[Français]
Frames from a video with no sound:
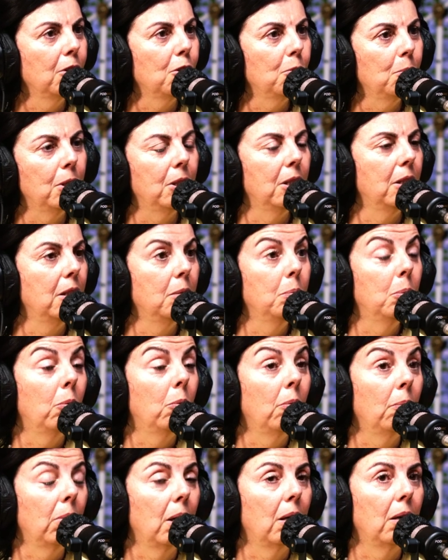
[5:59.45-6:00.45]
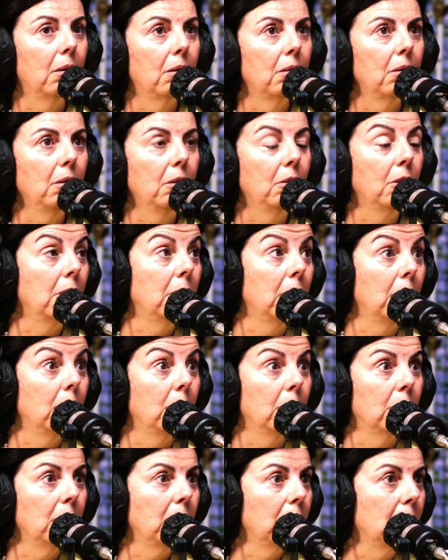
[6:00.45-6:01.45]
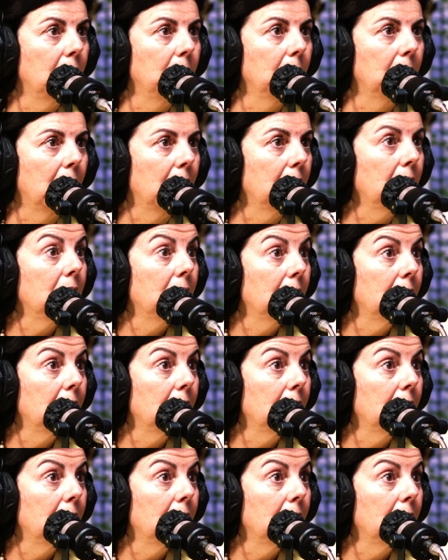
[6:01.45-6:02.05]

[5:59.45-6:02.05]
Je m'étais dit, bon, ben, il est taciturne, c'est comme ça.